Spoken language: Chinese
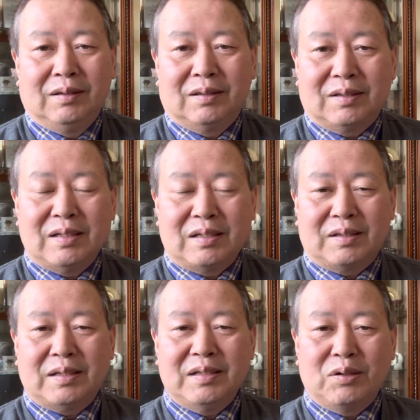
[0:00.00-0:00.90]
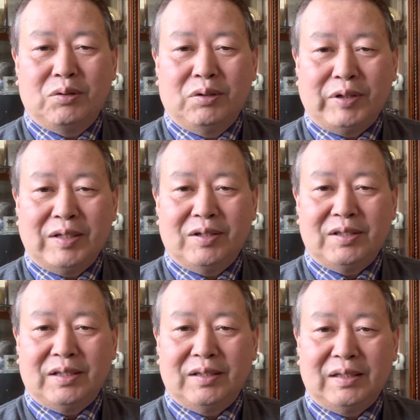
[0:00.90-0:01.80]
正真正过元宵
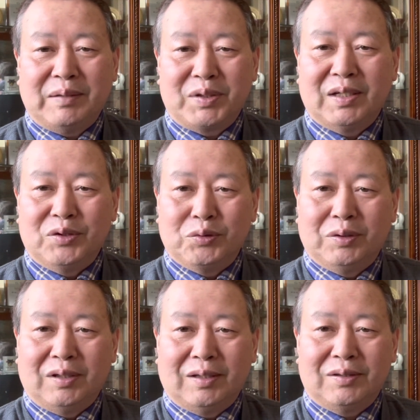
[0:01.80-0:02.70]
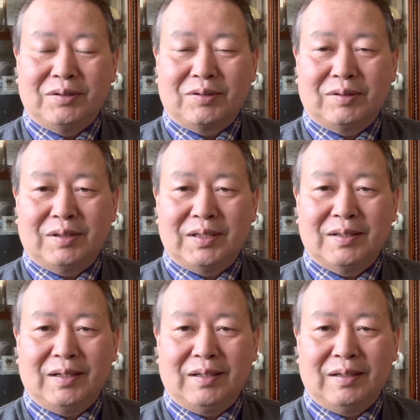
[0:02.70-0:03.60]
节的也不是很多啊。就说现
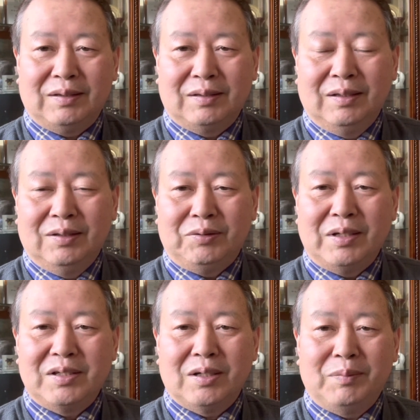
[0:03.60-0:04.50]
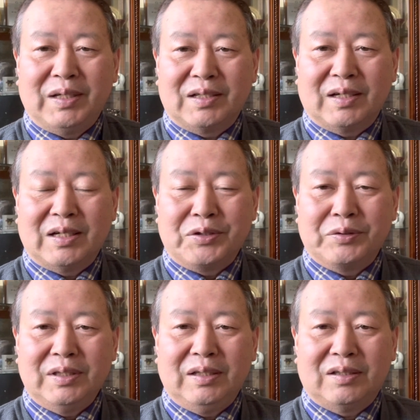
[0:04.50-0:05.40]
在元宵嘛，也是很
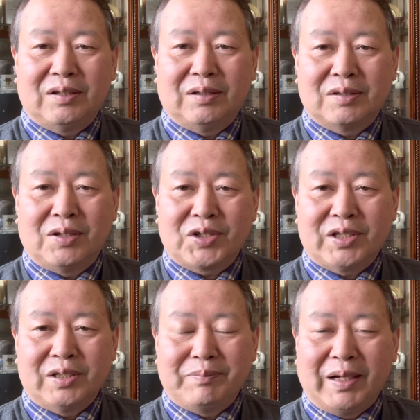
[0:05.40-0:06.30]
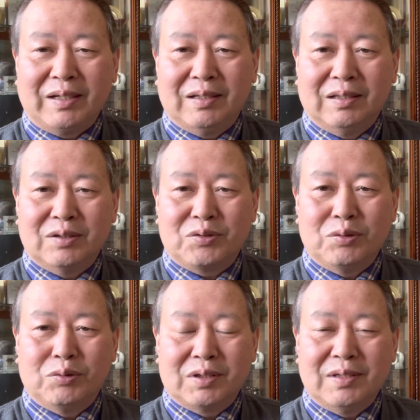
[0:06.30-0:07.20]
容易到超市买一盒中
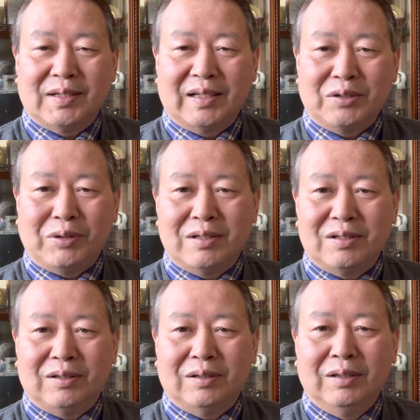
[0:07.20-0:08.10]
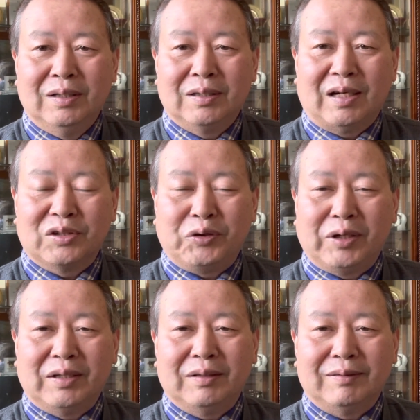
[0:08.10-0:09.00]
国生产的元宵汤
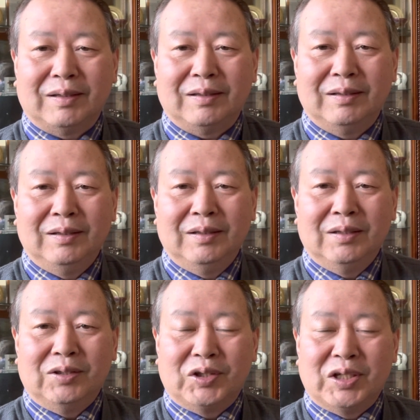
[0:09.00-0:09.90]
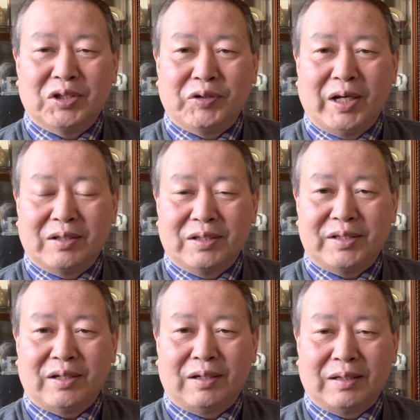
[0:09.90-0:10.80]
圆，是吧？有各种各样的
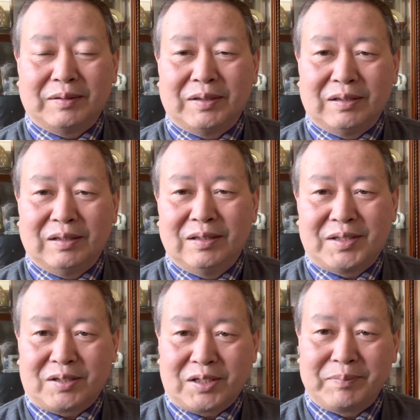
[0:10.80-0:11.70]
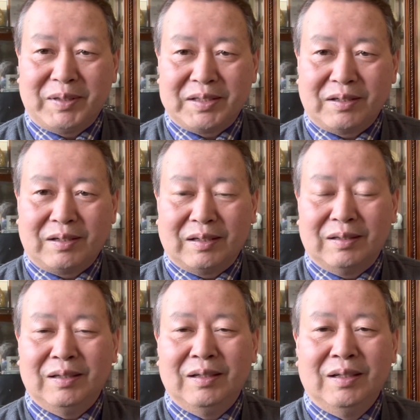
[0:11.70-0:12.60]
馅儿的，呃，芝麻馅儿的，
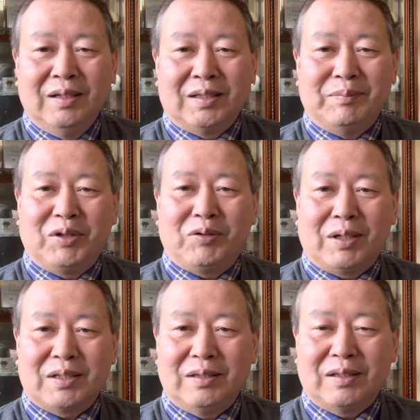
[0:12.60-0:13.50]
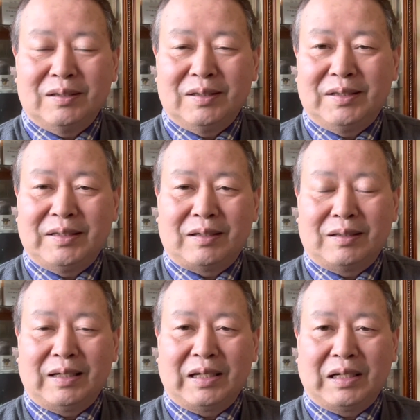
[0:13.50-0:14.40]
什么花生馅儿，
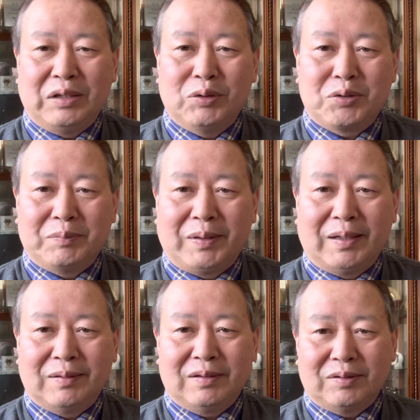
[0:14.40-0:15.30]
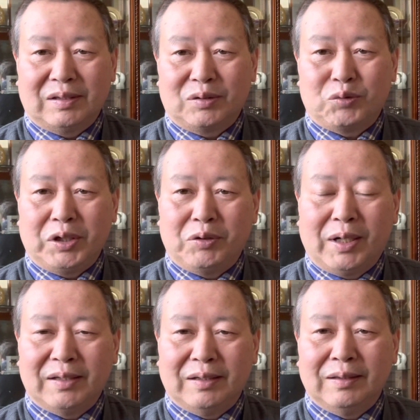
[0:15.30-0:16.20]
还很多种吧。就是桂
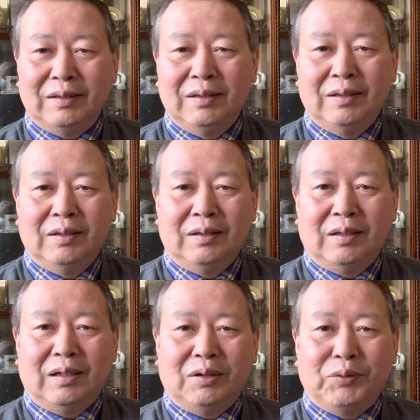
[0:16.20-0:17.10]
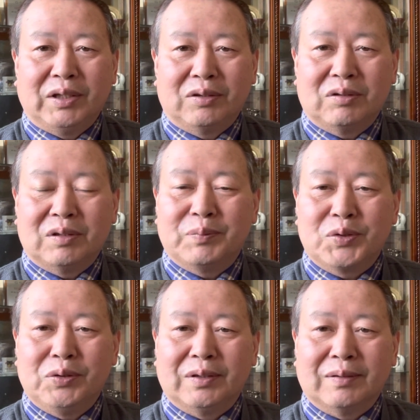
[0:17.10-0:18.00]
花的，呃，味道都是不
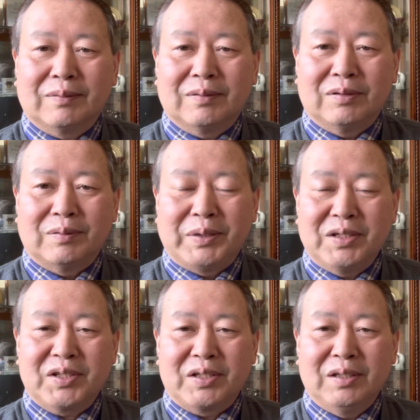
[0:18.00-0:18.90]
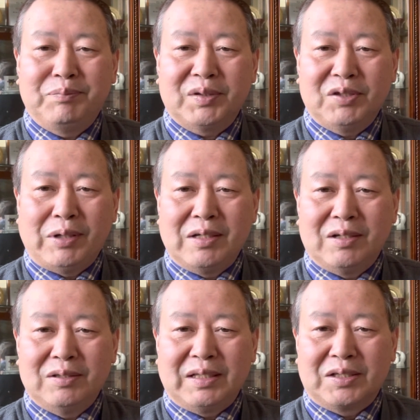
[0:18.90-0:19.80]
错的。就是平时不是元
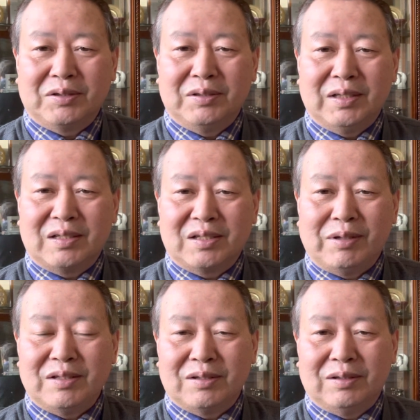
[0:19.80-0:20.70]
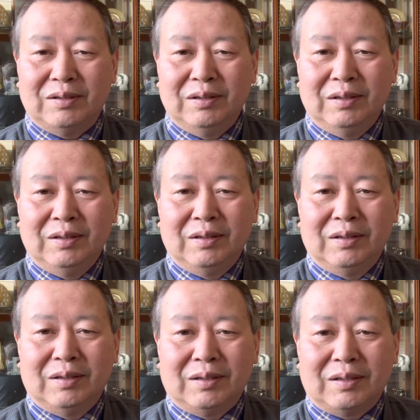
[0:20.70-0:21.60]
宵节的时候也吃元宵，
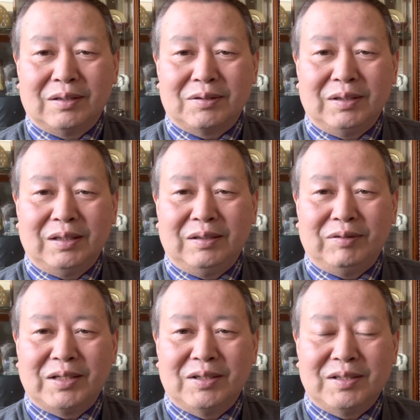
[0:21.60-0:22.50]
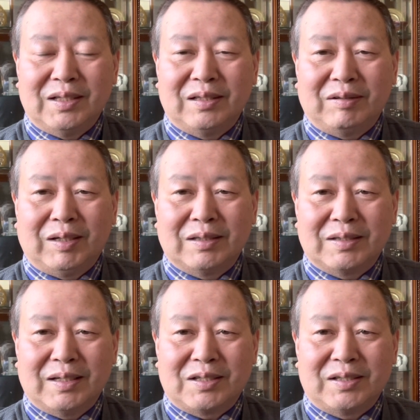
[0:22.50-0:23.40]
呃，所以元宵节的话
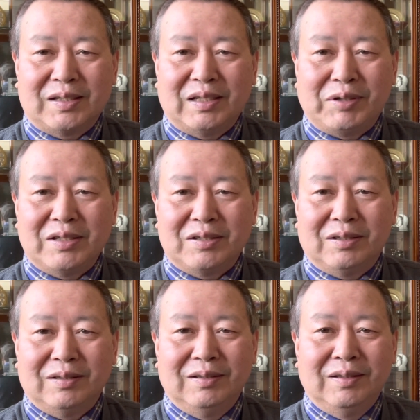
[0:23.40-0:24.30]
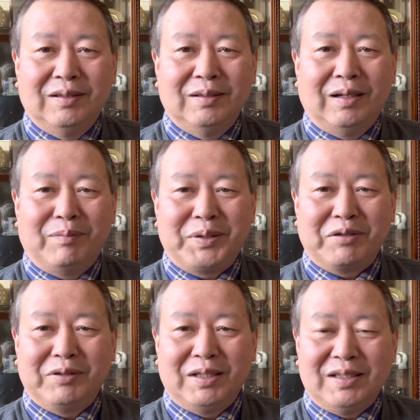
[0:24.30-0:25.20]
再吃一下元宵，啊，
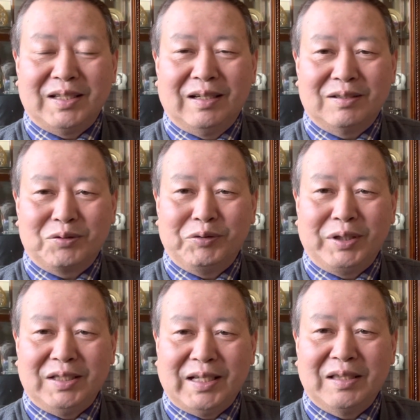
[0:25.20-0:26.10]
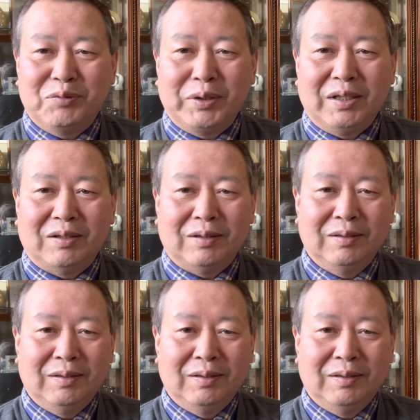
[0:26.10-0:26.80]
品味一下所谓年的味道，